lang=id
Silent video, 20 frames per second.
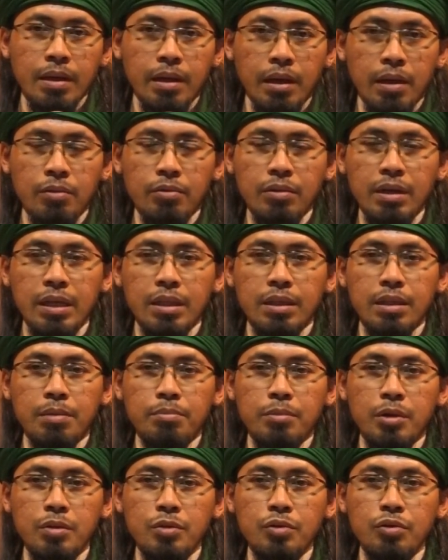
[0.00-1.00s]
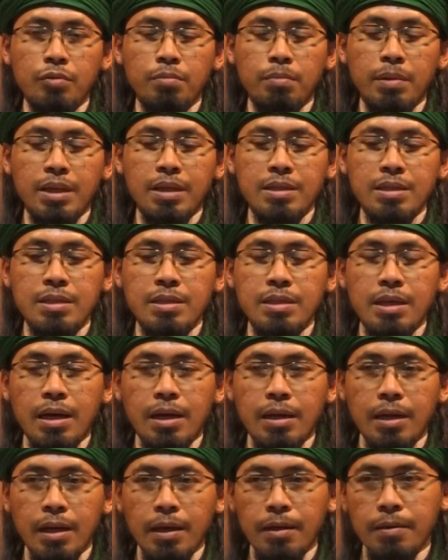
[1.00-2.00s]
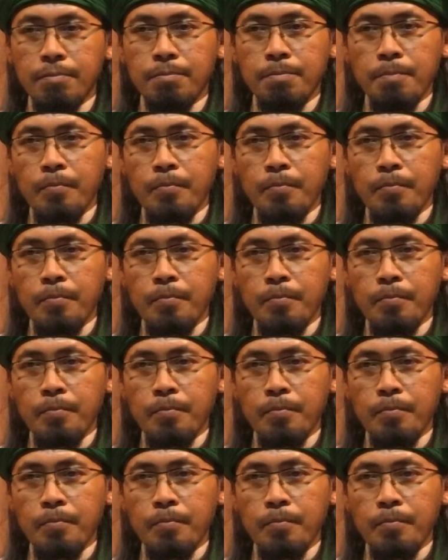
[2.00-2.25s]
kalau kita merujuk pada sejarah,